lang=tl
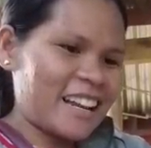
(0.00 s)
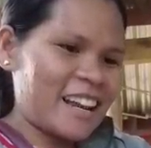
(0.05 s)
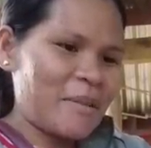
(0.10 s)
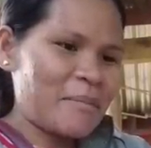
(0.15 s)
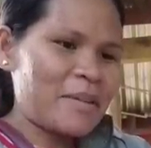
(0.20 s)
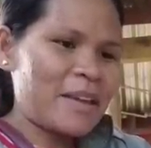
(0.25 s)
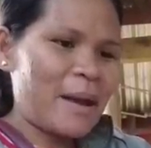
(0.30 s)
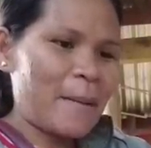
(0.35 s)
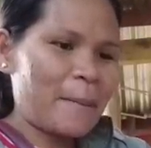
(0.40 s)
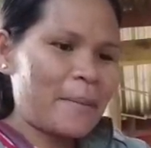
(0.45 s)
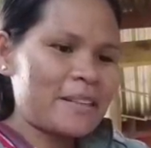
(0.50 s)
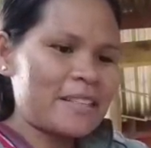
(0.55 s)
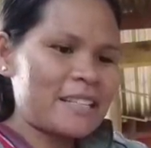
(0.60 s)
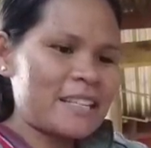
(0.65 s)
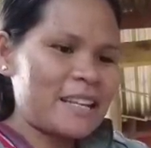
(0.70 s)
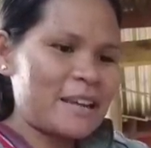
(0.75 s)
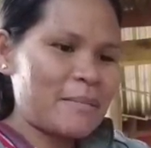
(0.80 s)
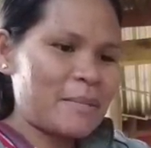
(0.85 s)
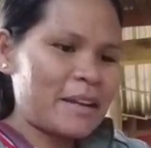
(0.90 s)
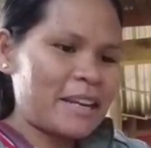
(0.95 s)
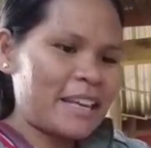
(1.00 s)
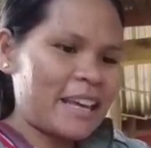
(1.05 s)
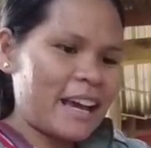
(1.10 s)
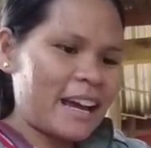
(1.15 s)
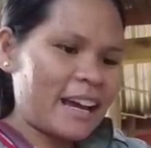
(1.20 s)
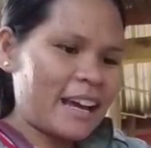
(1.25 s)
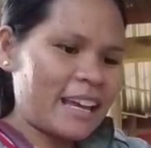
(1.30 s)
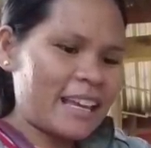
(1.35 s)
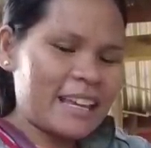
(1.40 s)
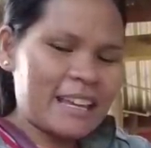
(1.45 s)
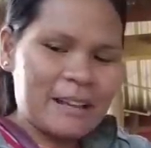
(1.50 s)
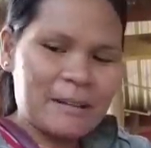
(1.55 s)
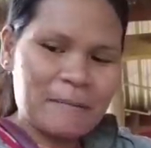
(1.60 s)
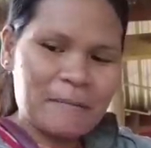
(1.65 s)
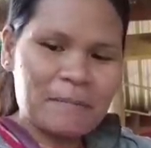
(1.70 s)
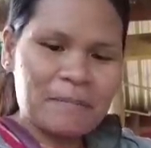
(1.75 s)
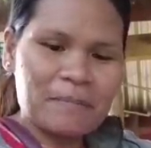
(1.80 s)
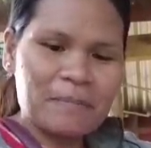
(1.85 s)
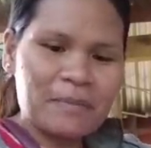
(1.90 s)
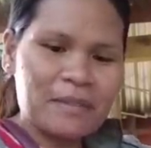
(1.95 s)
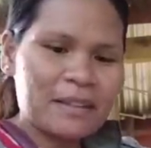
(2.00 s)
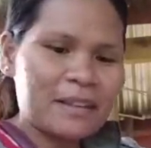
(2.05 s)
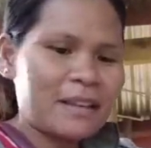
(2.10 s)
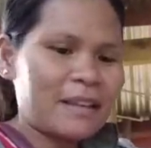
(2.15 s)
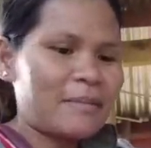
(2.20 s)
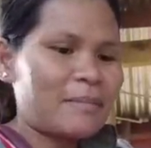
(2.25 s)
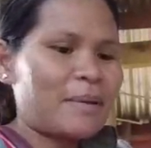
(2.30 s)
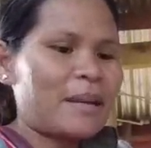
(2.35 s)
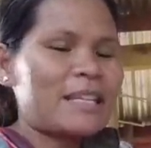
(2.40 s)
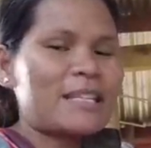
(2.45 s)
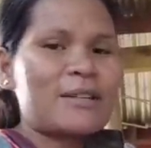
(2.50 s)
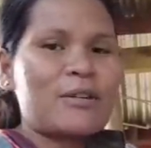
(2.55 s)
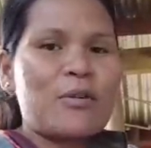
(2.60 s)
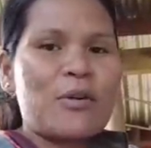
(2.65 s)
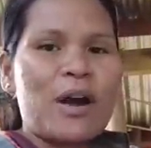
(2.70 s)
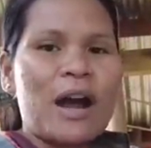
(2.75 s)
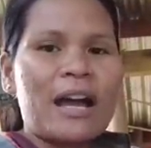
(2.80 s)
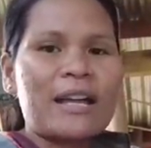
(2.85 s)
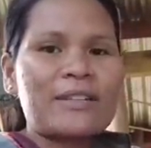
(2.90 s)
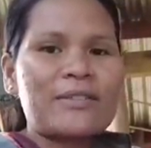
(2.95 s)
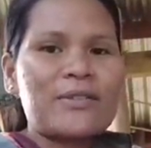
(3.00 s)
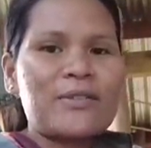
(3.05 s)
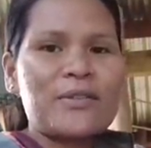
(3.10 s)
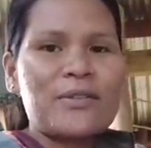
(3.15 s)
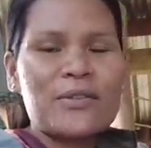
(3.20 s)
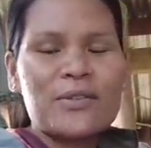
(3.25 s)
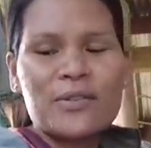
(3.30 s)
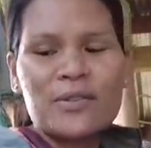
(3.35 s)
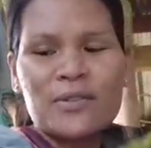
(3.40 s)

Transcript: alami apa jading maniha kay Cristo kaso